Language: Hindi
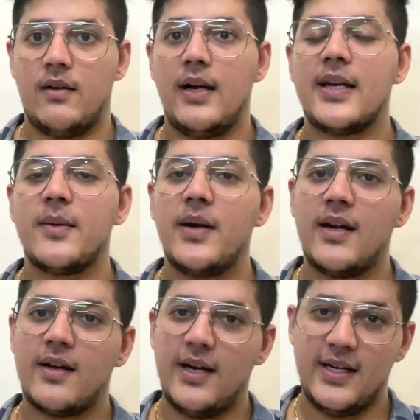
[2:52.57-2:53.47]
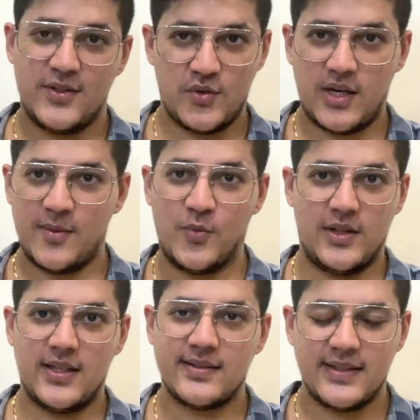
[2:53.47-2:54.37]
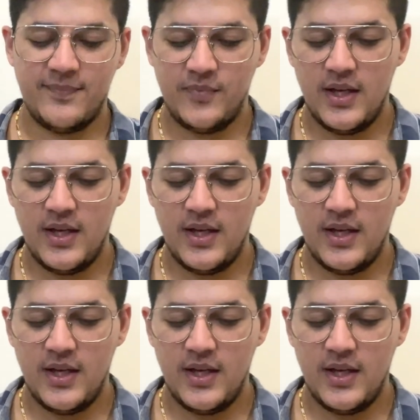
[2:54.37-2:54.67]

अल्टीमेट इंडियन जुगाड़ बोलते हैं इसे